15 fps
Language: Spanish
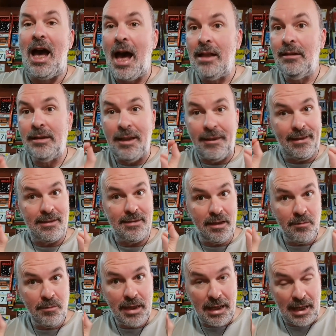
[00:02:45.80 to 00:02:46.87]
antes de
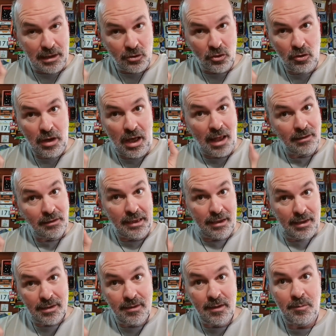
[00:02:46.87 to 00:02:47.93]
hacerme caso, antes
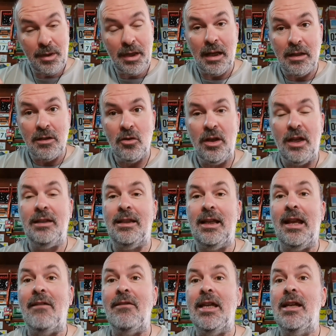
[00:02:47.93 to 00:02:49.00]
de hacerme caso,
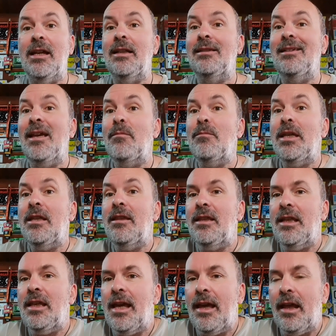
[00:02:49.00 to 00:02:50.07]
estaría bien que te
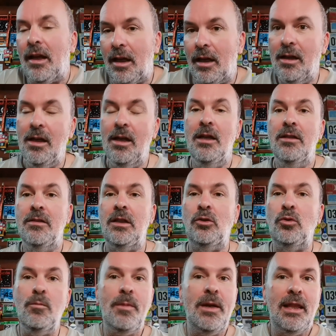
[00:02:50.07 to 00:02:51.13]
midiera. Si
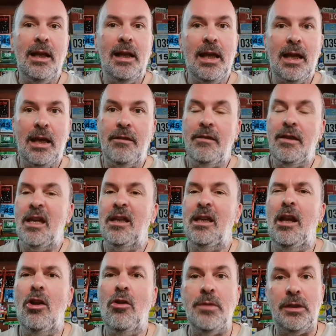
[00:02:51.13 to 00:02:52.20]
tú pedaleas 10
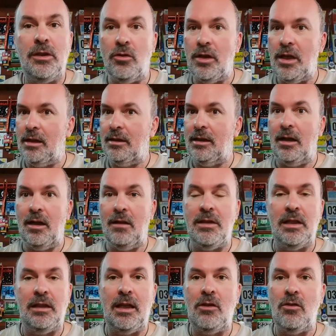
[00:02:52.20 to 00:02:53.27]
kilómetros y ya estás
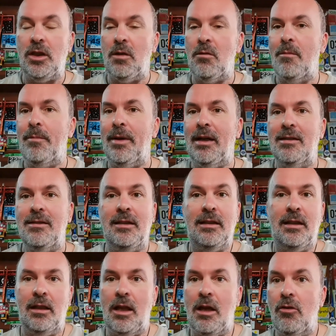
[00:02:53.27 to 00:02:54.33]
reventado y te vas para casa y
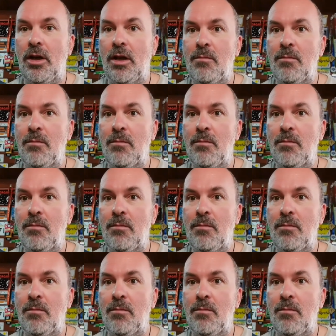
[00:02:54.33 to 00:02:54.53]
tardas hora y